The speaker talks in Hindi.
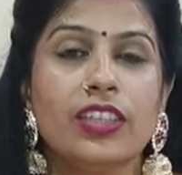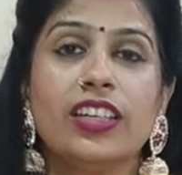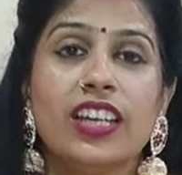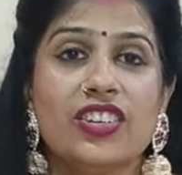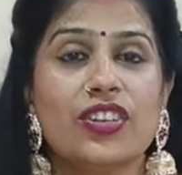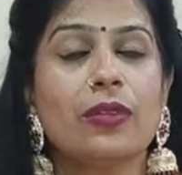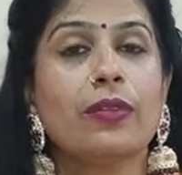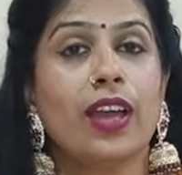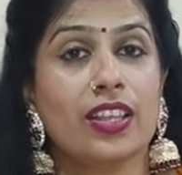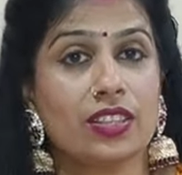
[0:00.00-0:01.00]
रिलेशन
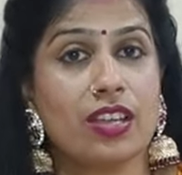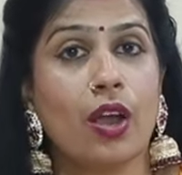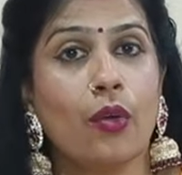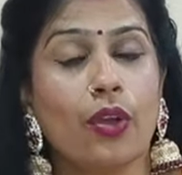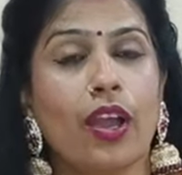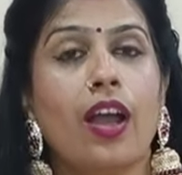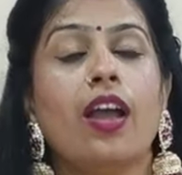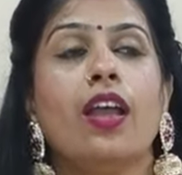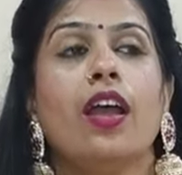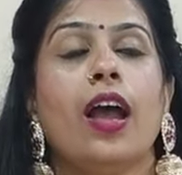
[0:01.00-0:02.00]
अच्छा होगा
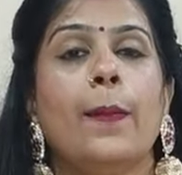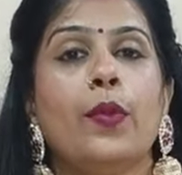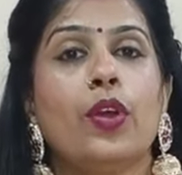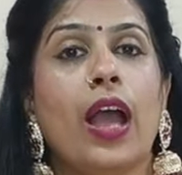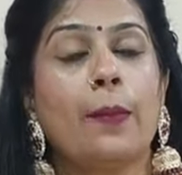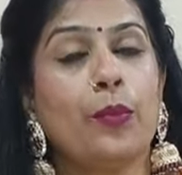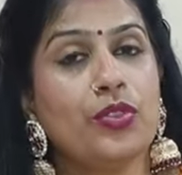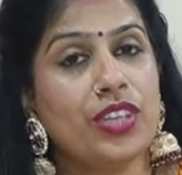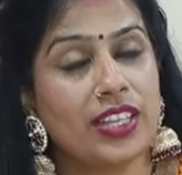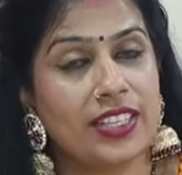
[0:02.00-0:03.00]
हम लोग आप
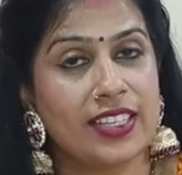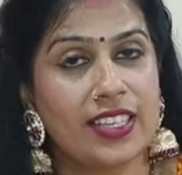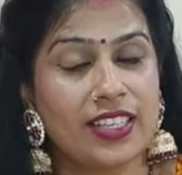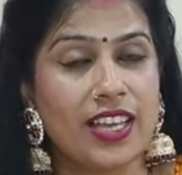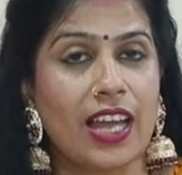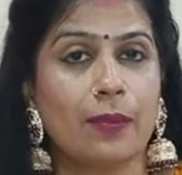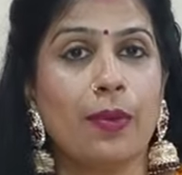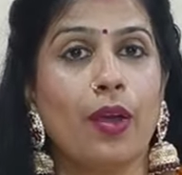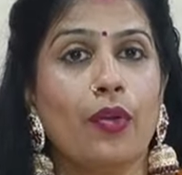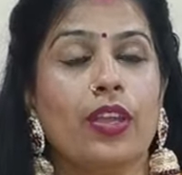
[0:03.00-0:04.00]
मुझे अच्छे से जान
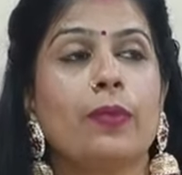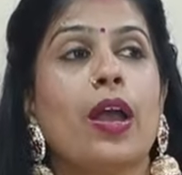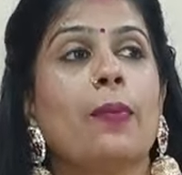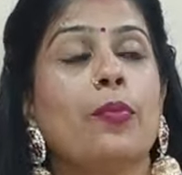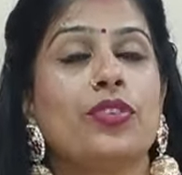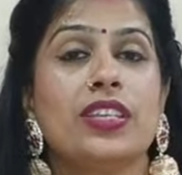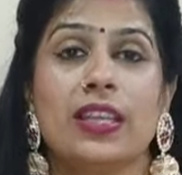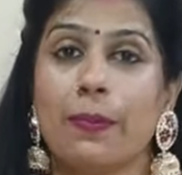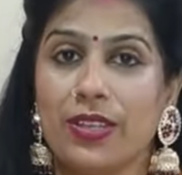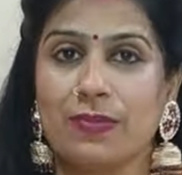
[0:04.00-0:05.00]
पाओगे आप मुझे
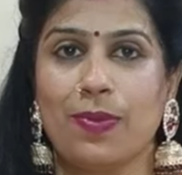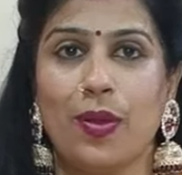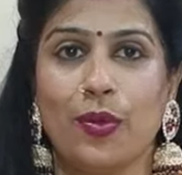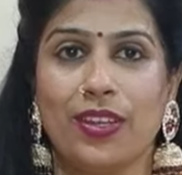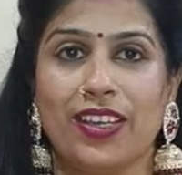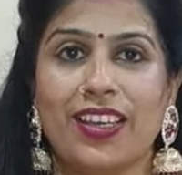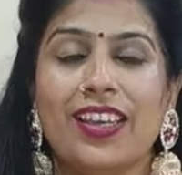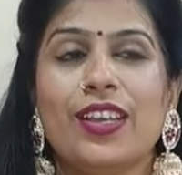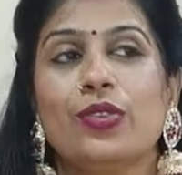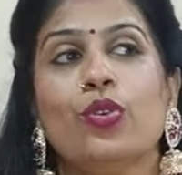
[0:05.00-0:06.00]
समझ पाओगे
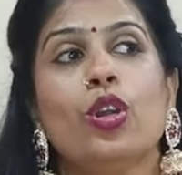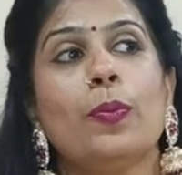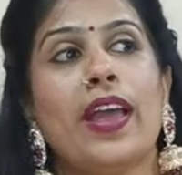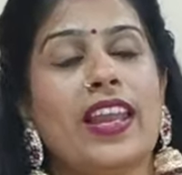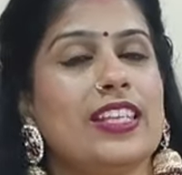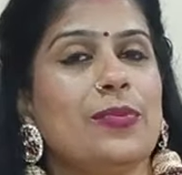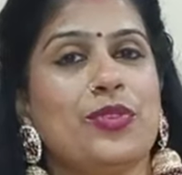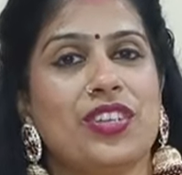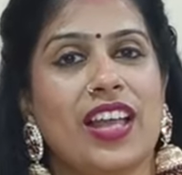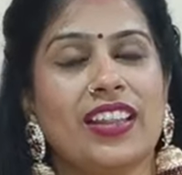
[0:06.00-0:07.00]
जो लोग पहले से
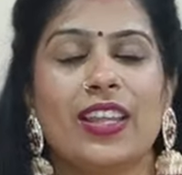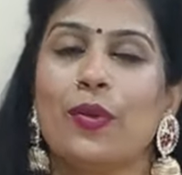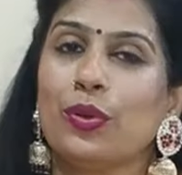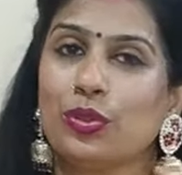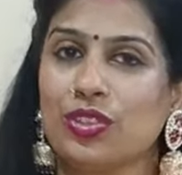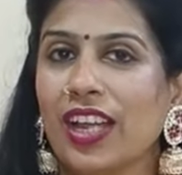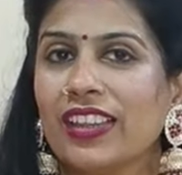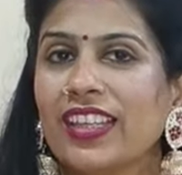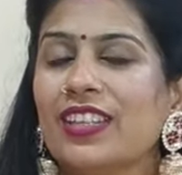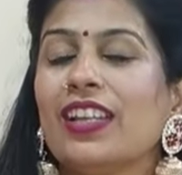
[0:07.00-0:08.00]
मुझे जानते हैं वो लोग तो
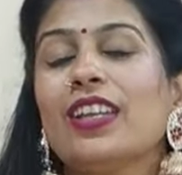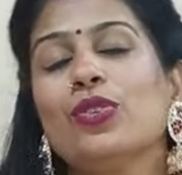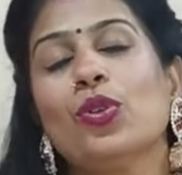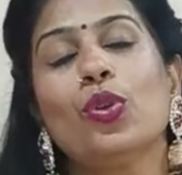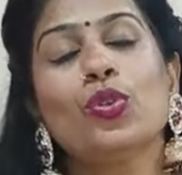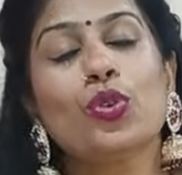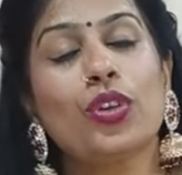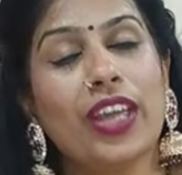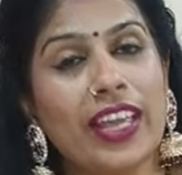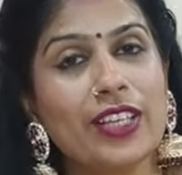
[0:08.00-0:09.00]
जानते ही लेकिन जो लोग जो
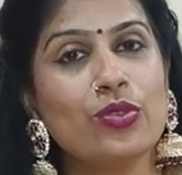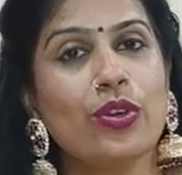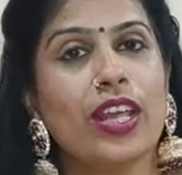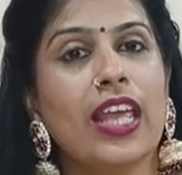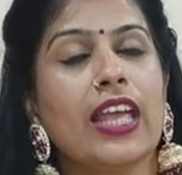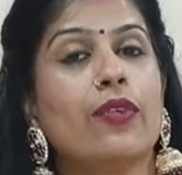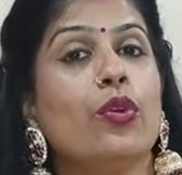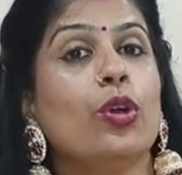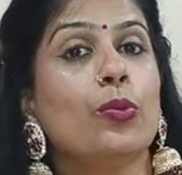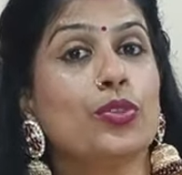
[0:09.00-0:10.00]
नए जुड़े हैं वो
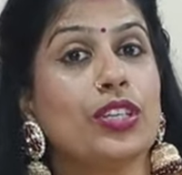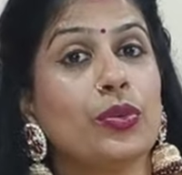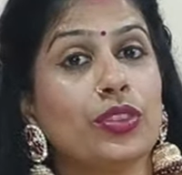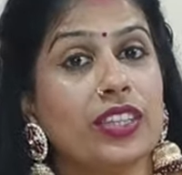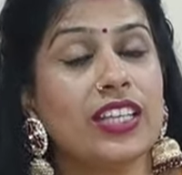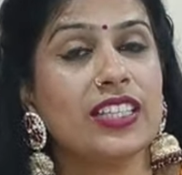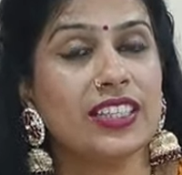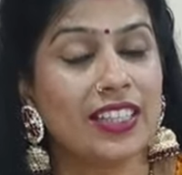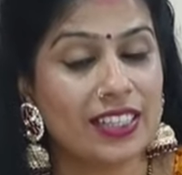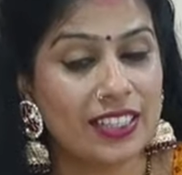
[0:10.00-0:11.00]
लोग मुझे उतनी अच्छी तरह